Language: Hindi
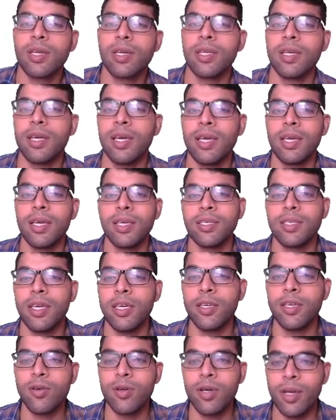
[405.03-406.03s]
ठीक है
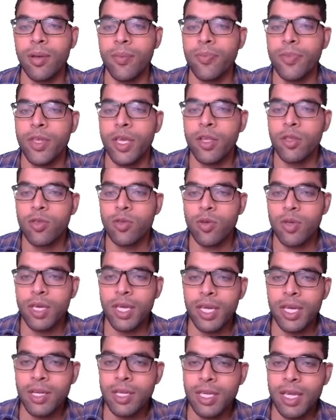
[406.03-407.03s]
यही हो गया तो
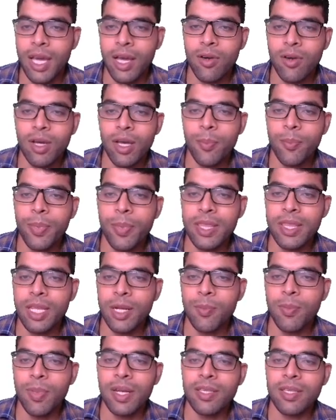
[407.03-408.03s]
एक क्या हो गया
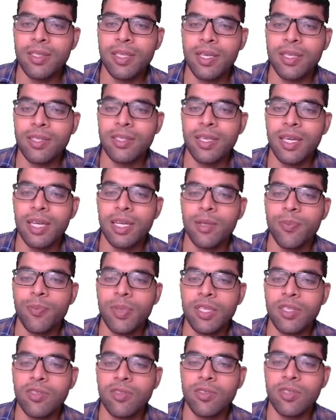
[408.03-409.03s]
पंद्रह प्लस दस यानी
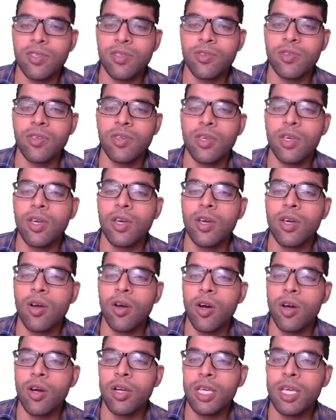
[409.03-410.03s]
पच्चीस
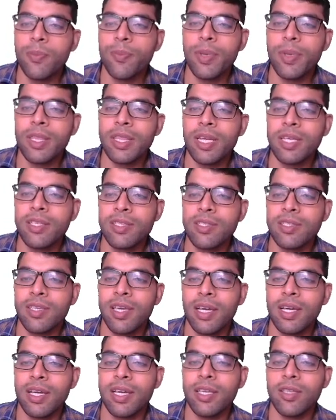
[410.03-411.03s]
और एक पंद्रह से
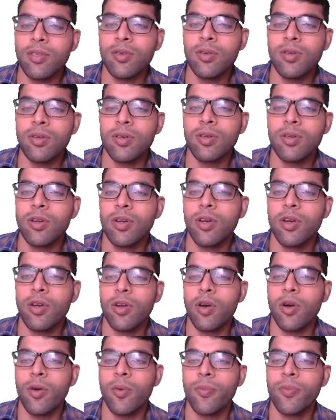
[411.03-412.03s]
छः गई तो
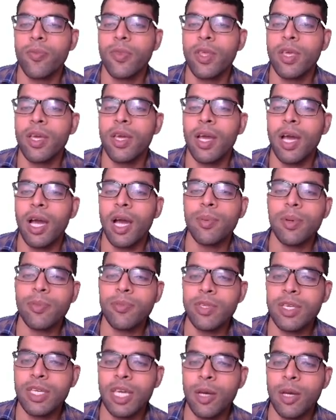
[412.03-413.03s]
नौ अब
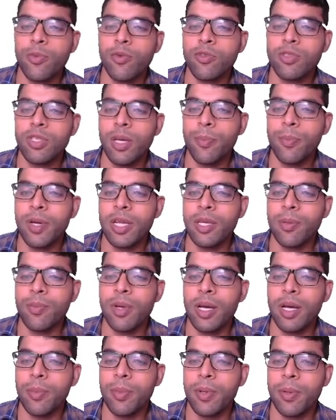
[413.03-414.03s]
हमसे क्या पूछा है
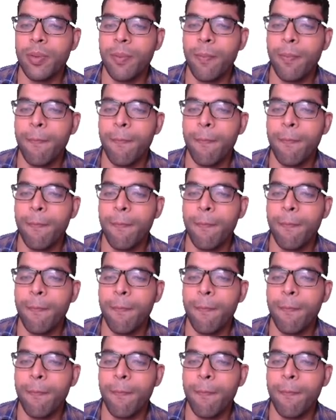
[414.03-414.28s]
परिमाप